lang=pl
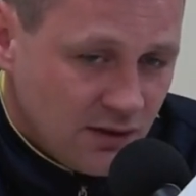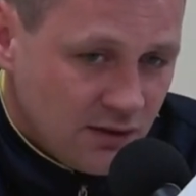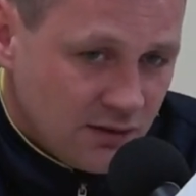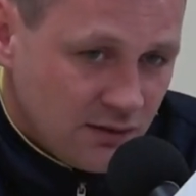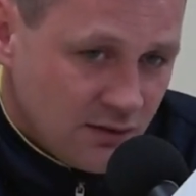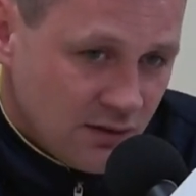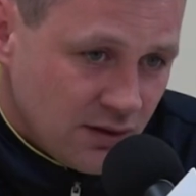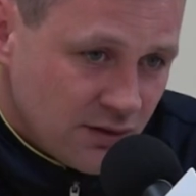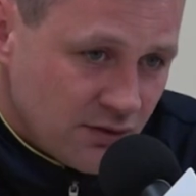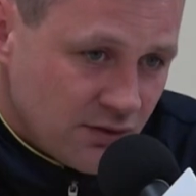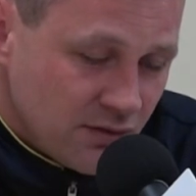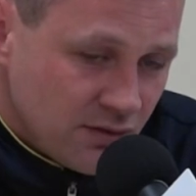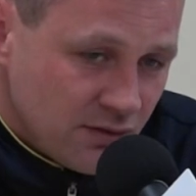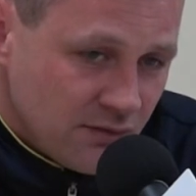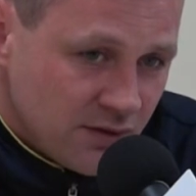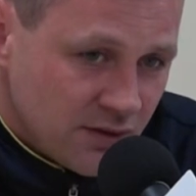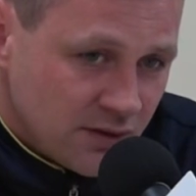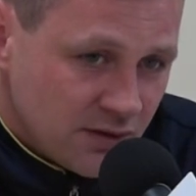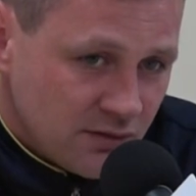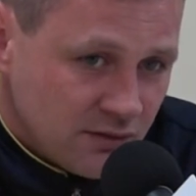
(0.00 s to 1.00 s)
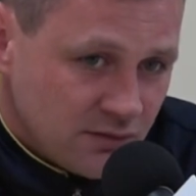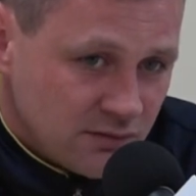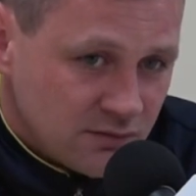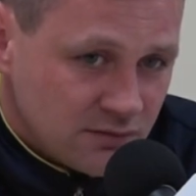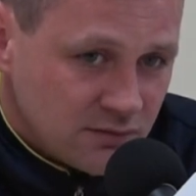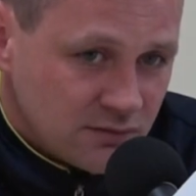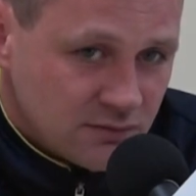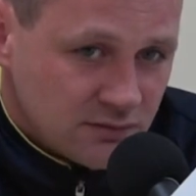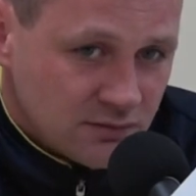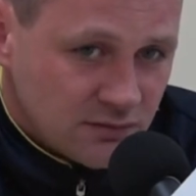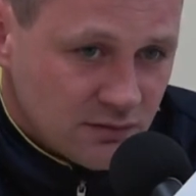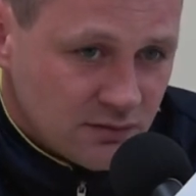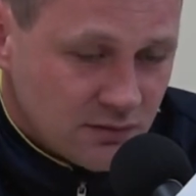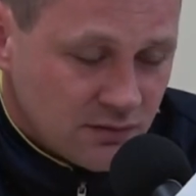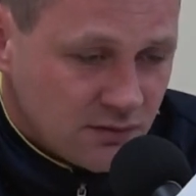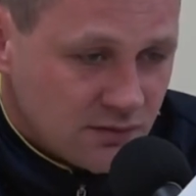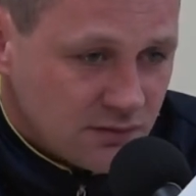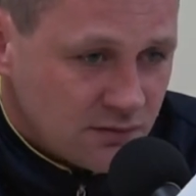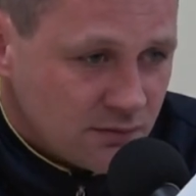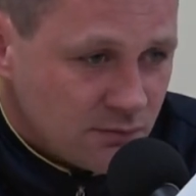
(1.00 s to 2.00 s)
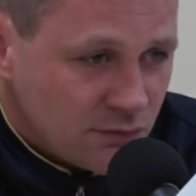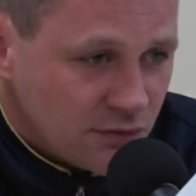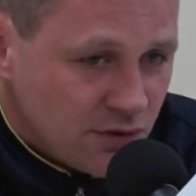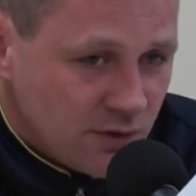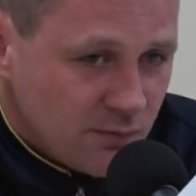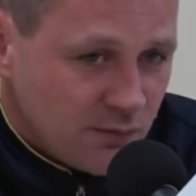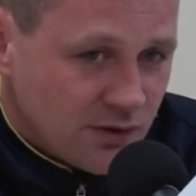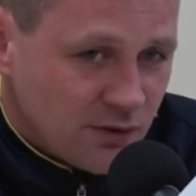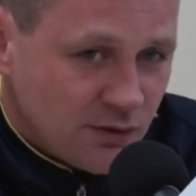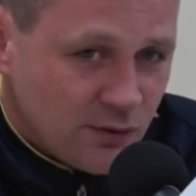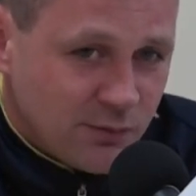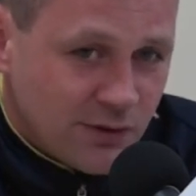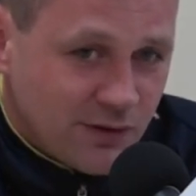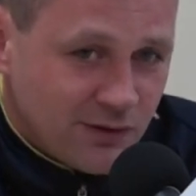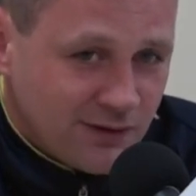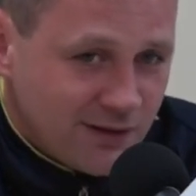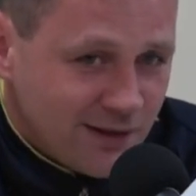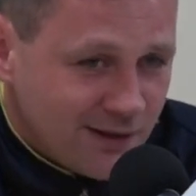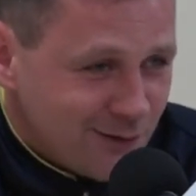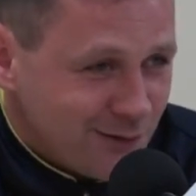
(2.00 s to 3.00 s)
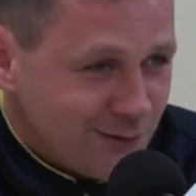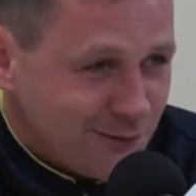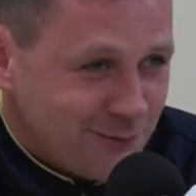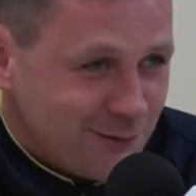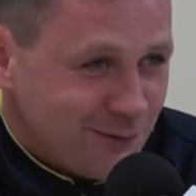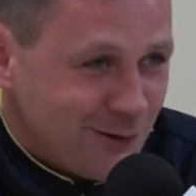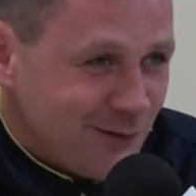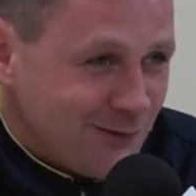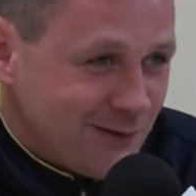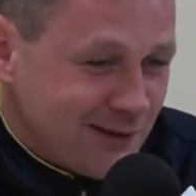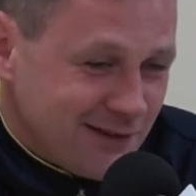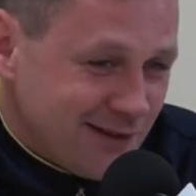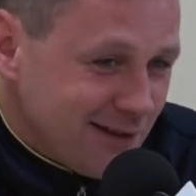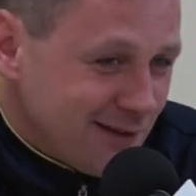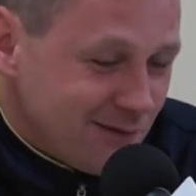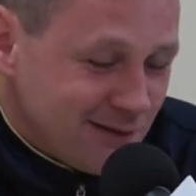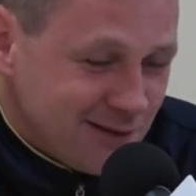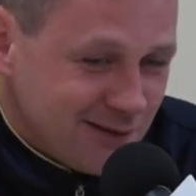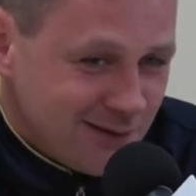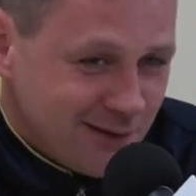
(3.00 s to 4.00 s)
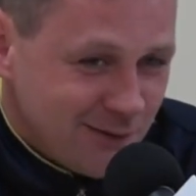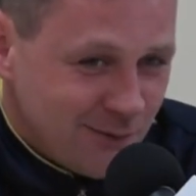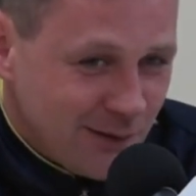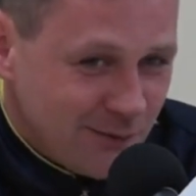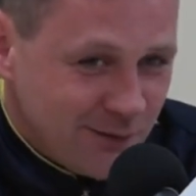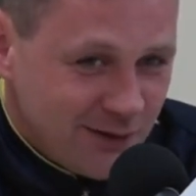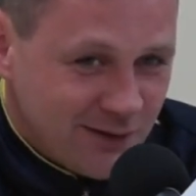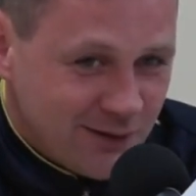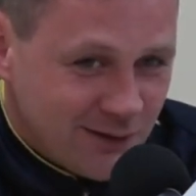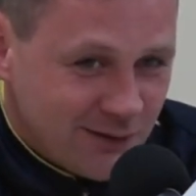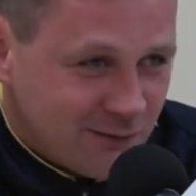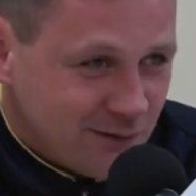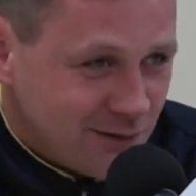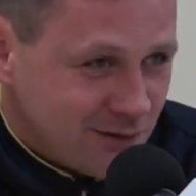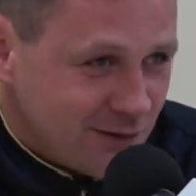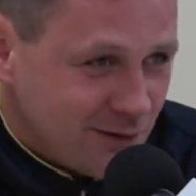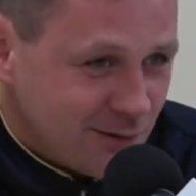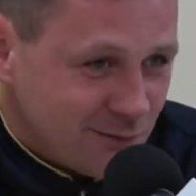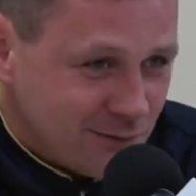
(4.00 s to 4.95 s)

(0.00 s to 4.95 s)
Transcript: No aczkolwiek no, no, musimy tę obronę jakoś zbudować, tak więc no, nie mamy innego wyjścia.